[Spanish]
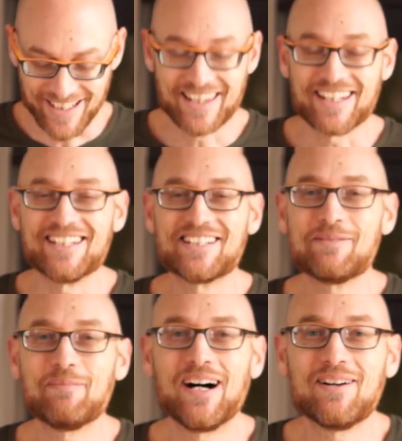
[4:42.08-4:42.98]

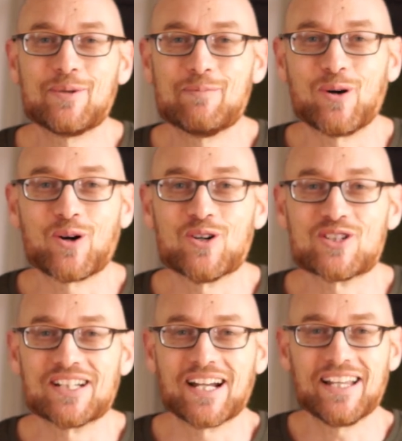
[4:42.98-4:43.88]
sencillísima, muy
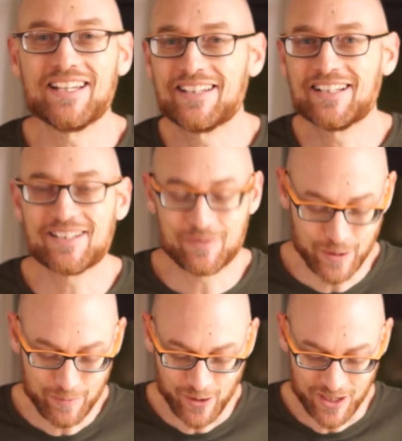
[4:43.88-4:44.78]
pocos ingredientes,
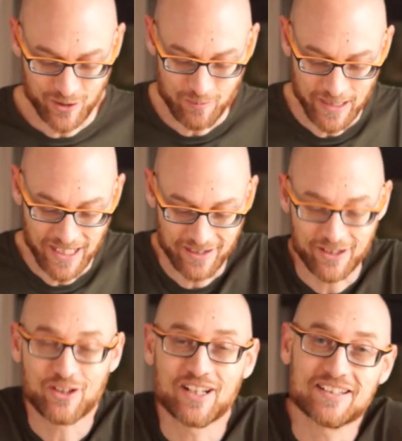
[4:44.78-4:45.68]
muy pocas
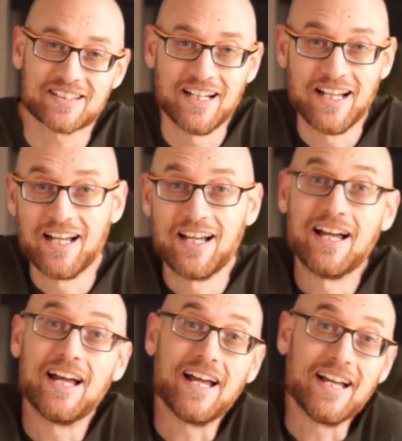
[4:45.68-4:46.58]
complicaciones,
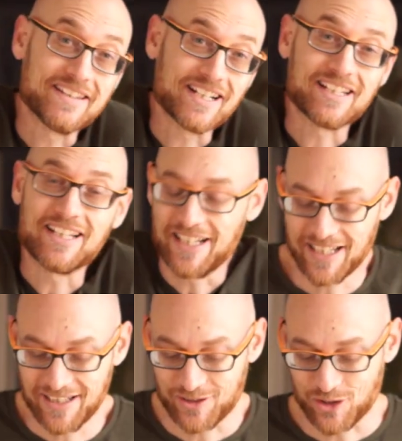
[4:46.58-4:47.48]

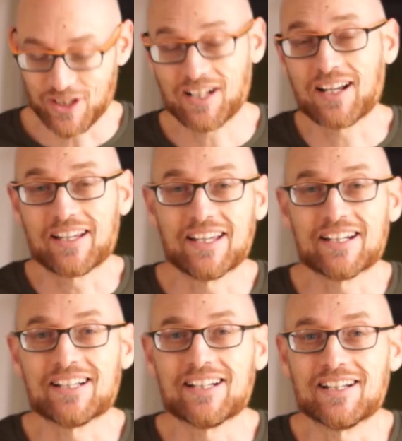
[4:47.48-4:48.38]
entretenida, eso sí,
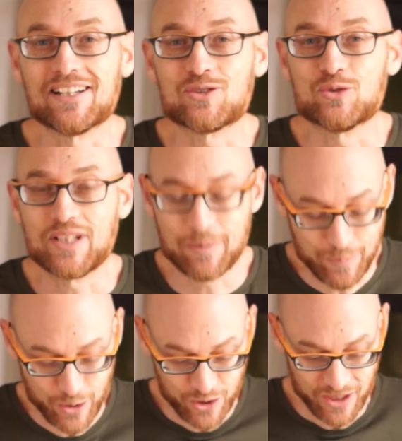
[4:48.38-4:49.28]
requiere su
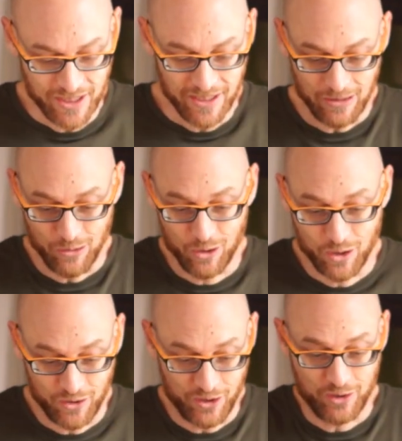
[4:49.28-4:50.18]
tiempo. Y luego
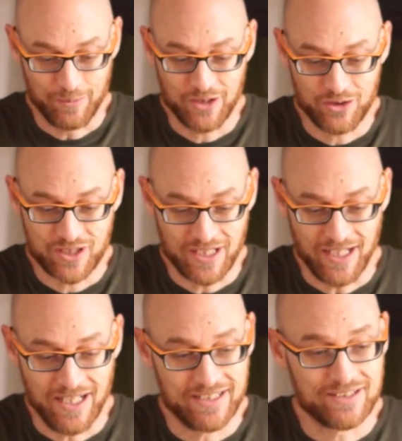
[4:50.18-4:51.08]
lo que os recomiendo es que
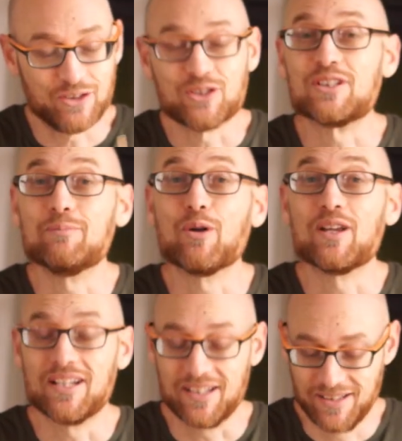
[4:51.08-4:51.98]
hagáis todo tipo
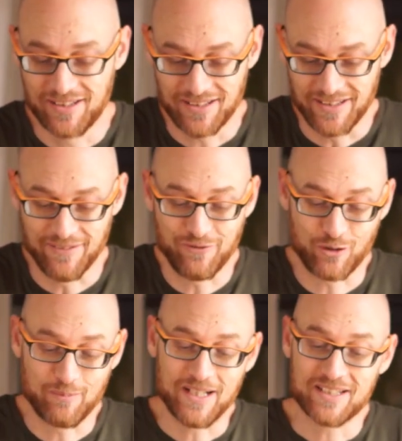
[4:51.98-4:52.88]
de,
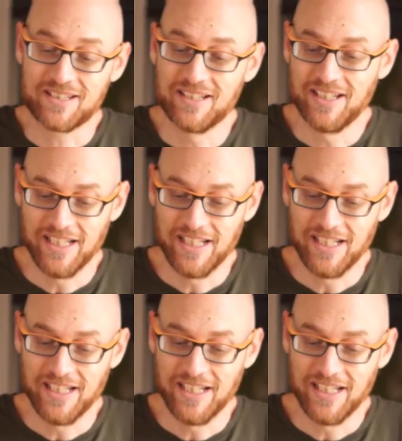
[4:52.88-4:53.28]
formas.